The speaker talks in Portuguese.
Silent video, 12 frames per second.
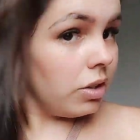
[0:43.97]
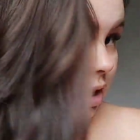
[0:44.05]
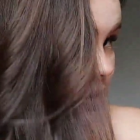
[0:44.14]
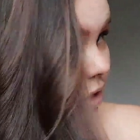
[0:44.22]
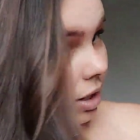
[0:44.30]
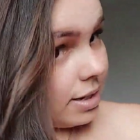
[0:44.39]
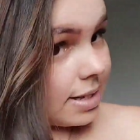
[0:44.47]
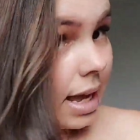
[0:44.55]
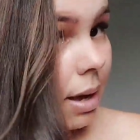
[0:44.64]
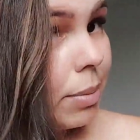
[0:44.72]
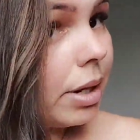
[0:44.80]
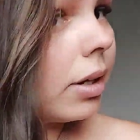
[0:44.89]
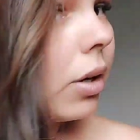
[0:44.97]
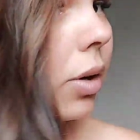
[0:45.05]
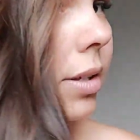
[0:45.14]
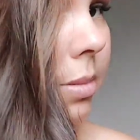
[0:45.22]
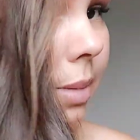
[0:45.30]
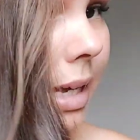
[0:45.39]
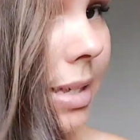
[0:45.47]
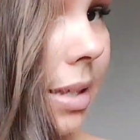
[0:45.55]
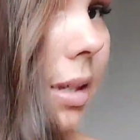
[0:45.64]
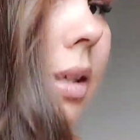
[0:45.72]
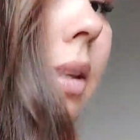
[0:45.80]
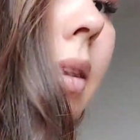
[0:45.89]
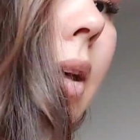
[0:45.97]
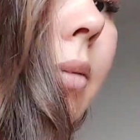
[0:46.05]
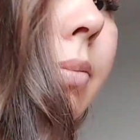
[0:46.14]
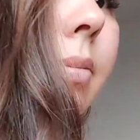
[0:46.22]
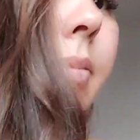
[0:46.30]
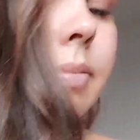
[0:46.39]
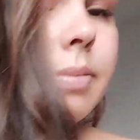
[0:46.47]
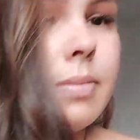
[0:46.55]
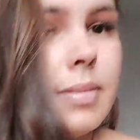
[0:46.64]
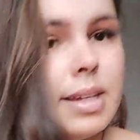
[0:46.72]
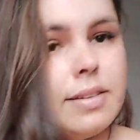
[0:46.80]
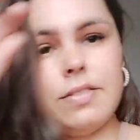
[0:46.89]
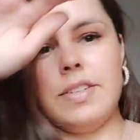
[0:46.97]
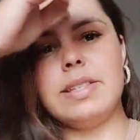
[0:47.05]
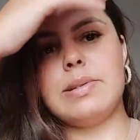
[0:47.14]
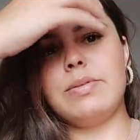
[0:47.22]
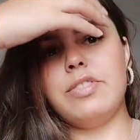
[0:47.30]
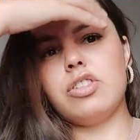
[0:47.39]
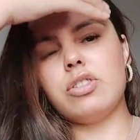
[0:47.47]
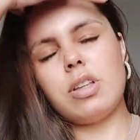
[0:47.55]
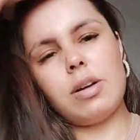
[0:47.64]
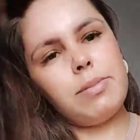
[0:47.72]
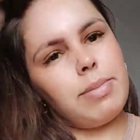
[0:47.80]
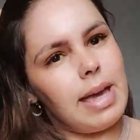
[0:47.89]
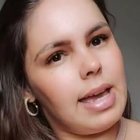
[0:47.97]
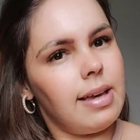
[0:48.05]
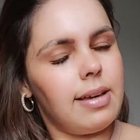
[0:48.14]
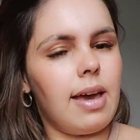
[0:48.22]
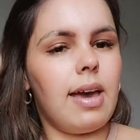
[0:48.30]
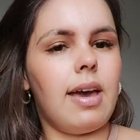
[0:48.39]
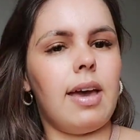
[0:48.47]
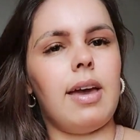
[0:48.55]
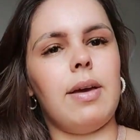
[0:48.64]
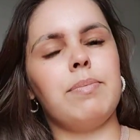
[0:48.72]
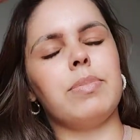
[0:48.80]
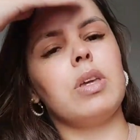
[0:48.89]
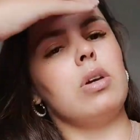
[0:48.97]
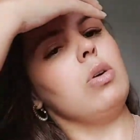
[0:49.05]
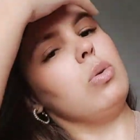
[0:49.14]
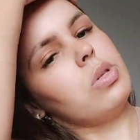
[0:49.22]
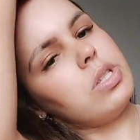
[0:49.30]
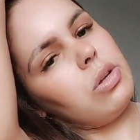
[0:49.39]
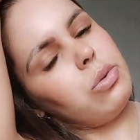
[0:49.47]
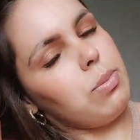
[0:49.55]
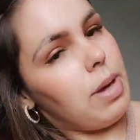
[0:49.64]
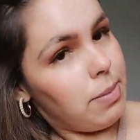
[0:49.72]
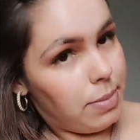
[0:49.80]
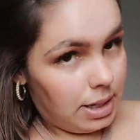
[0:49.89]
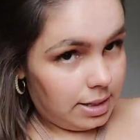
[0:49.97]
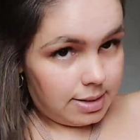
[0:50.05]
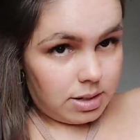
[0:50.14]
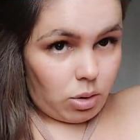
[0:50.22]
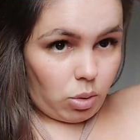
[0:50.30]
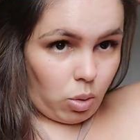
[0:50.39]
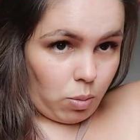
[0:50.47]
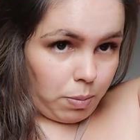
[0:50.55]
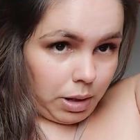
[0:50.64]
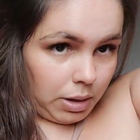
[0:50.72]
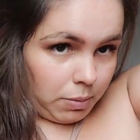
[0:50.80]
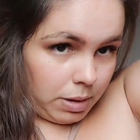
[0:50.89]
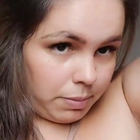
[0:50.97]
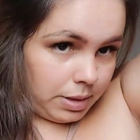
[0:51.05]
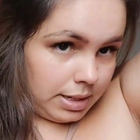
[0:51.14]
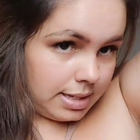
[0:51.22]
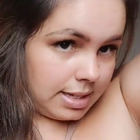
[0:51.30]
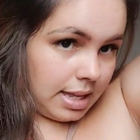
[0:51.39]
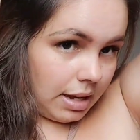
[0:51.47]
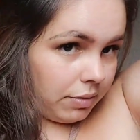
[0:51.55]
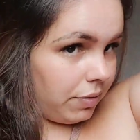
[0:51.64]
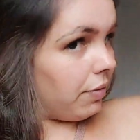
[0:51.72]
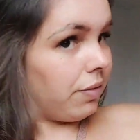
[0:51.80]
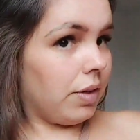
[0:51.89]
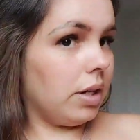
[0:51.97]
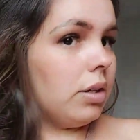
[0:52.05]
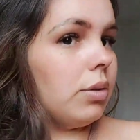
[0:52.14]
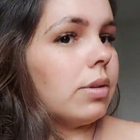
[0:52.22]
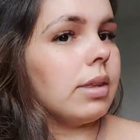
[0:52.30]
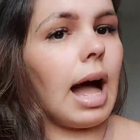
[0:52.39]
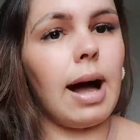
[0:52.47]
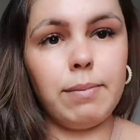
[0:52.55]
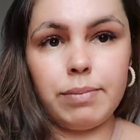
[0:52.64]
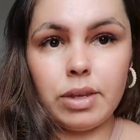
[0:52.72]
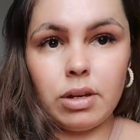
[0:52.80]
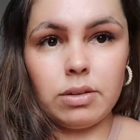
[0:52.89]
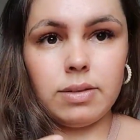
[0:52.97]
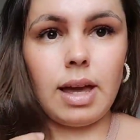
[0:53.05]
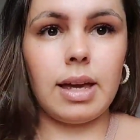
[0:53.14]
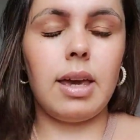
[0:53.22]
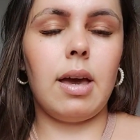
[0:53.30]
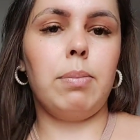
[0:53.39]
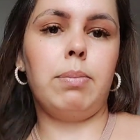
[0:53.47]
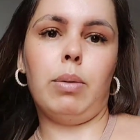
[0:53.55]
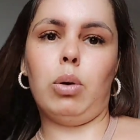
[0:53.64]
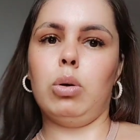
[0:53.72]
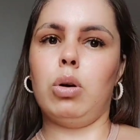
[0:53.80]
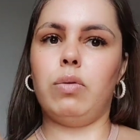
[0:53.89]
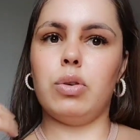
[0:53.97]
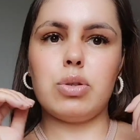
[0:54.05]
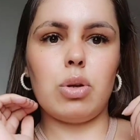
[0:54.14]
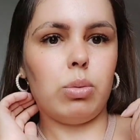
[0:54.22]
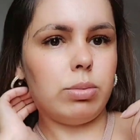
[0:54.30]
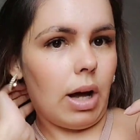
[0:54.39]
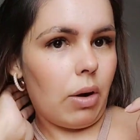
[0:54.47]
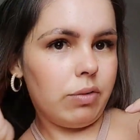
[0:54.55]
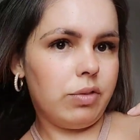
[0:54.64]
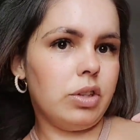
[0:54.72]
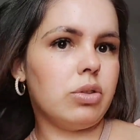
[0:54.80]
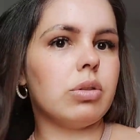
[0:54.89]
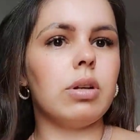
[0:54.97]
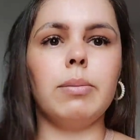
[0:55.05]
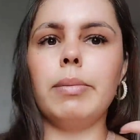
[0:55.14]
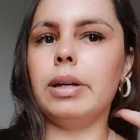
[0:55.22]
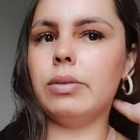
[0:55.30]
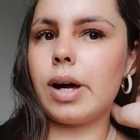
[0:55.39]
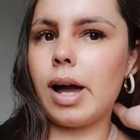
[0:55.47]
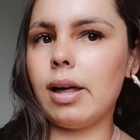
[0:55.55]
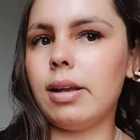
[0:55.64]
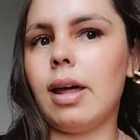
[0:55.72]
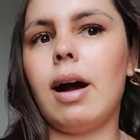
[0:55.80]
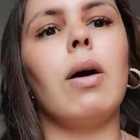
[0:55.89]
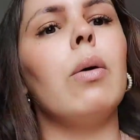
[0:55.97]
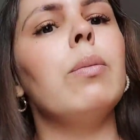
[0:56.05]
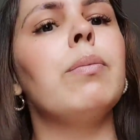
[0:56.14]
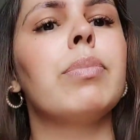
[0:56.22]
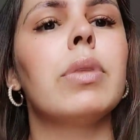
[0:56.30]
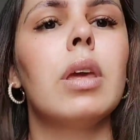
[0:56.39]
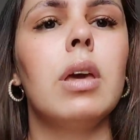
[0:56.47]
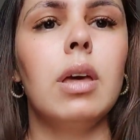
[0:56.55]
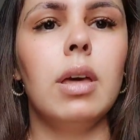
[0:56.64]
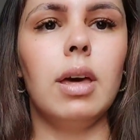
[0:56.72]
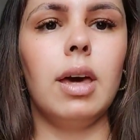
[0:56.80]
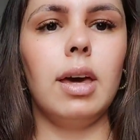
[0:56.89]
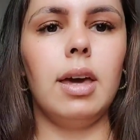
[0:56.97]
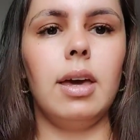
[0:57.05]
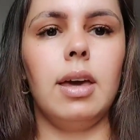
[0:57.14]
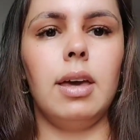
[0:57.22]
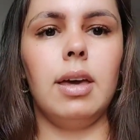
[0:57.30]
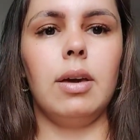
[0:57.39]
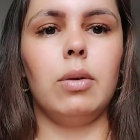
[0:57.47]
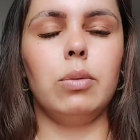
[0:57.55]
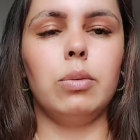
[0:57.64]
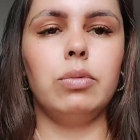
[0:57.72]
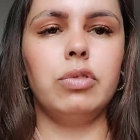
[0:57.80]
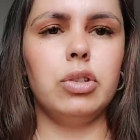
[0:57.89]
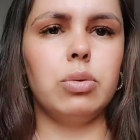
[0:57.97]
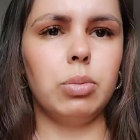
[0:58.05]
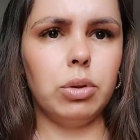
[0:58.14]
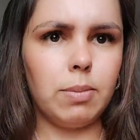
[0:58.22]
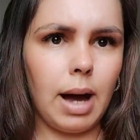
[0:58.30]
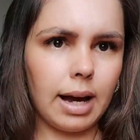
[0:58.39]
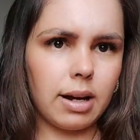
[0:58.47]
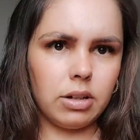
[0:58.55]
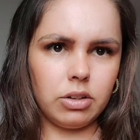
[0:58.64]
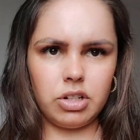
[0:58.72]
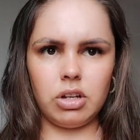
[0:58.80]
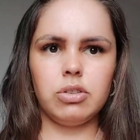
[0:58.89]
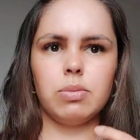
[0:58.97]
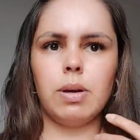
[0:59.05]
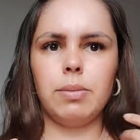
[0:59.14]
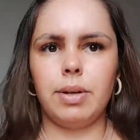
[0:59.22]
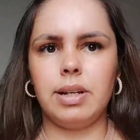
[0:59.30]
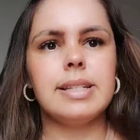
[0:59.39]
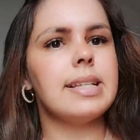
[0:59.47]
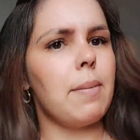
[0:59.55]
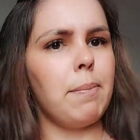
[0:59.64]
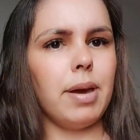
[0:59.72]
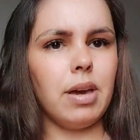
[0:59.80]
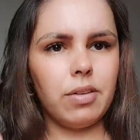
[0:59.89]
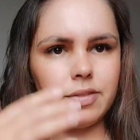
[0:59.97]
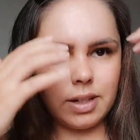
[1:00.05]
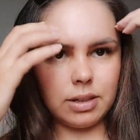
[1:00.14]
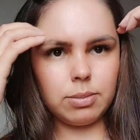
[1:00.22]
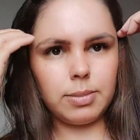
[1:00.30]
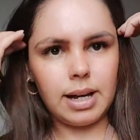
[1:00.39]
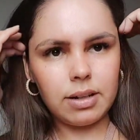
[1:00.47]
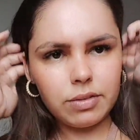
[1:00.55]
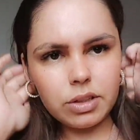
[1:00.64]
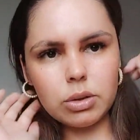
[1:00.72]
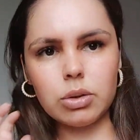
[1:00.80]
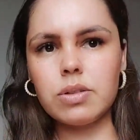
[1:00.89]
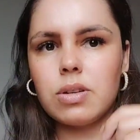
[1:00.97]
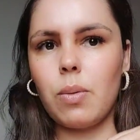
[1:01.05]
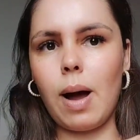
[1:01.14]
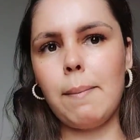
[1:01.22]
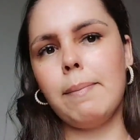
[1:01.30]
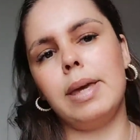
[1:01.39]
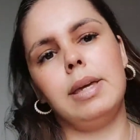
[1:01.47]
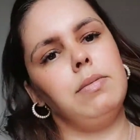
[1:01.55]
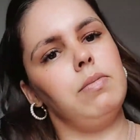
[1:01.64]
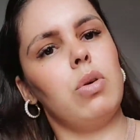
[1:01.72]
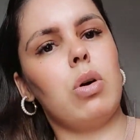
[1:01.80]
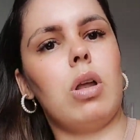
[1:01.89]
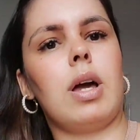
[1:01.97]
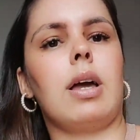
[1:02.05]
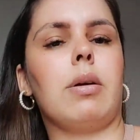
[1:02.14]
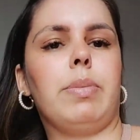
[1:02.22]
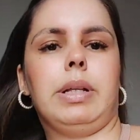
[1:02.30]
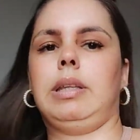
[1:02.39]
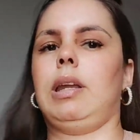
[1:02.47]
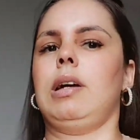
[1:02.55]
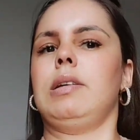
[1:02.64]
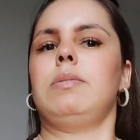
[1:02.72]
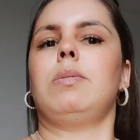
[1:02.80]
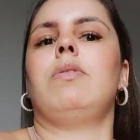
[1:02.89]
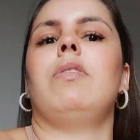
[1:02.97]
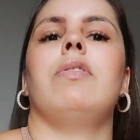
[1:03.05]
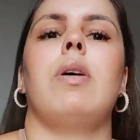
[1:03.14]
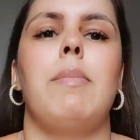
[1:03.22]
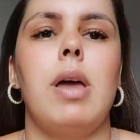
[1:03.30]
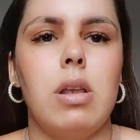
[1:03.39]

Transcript: Gente, olha esse cabelo, que coisa mais linda. Fiz um vídeo também, é usando um Babyliss que eu comprei, um Babyliss sem fio, tá? Daqui a pouco eu vou soltar o vídeo também no canal. É um vídeo muito bacana, gente. O Babyliss é perfeito, maravilhoso, eu amei. Vou colocar aqui pra trás, porque vai ficar